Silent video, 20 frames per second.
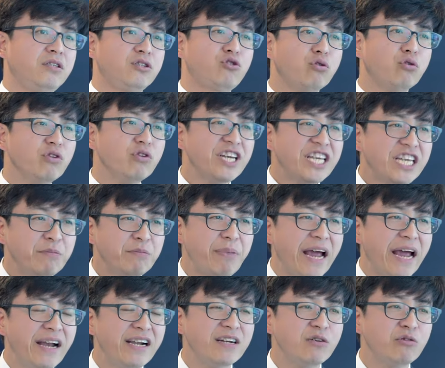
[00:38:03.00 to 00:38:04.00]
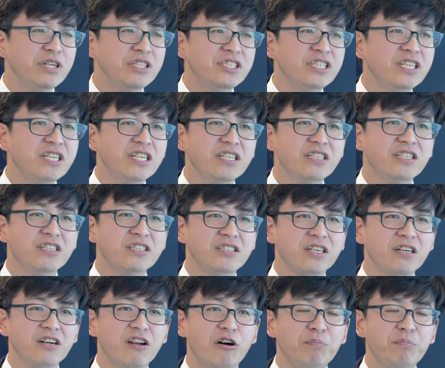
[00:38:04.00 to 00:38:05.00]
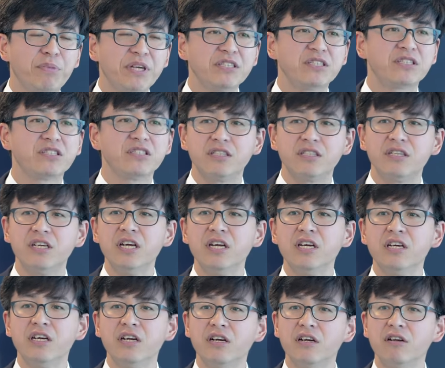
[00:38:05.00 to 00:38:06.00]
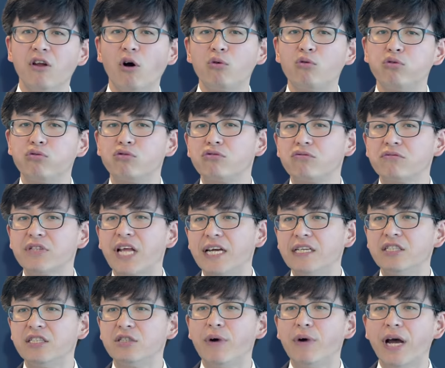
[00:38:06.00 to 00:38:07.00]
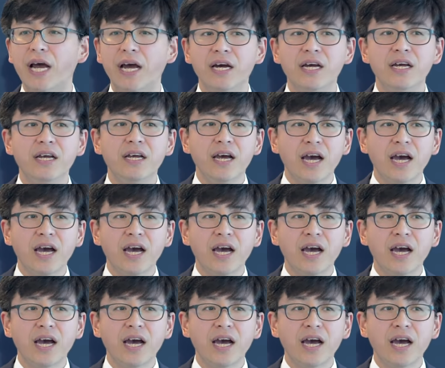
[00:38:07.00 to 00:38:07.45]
除了一般人会经历的生老病死、劳苦重担之外，